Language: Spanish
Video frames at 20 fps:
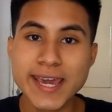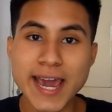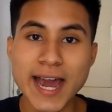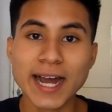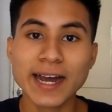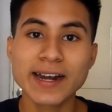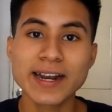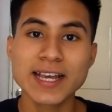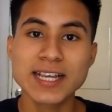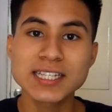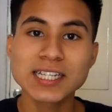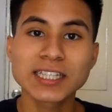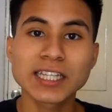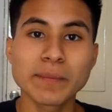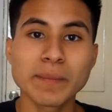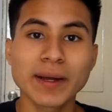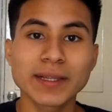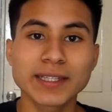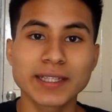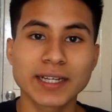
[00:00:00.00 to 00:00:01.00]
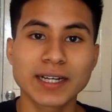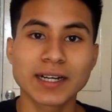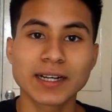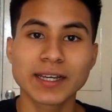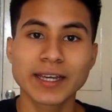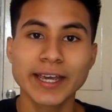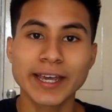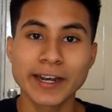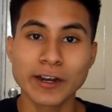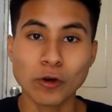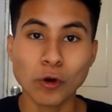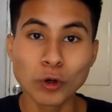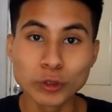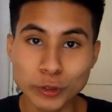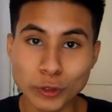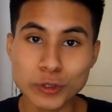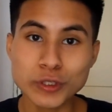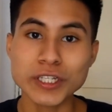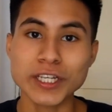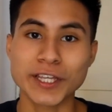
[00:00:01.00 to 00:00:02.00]
que hagan esa temática en
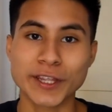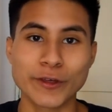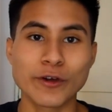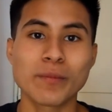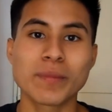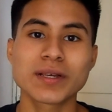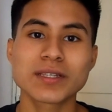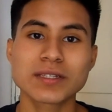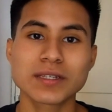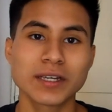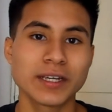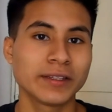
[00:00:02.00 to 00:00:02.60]
otros idiomas,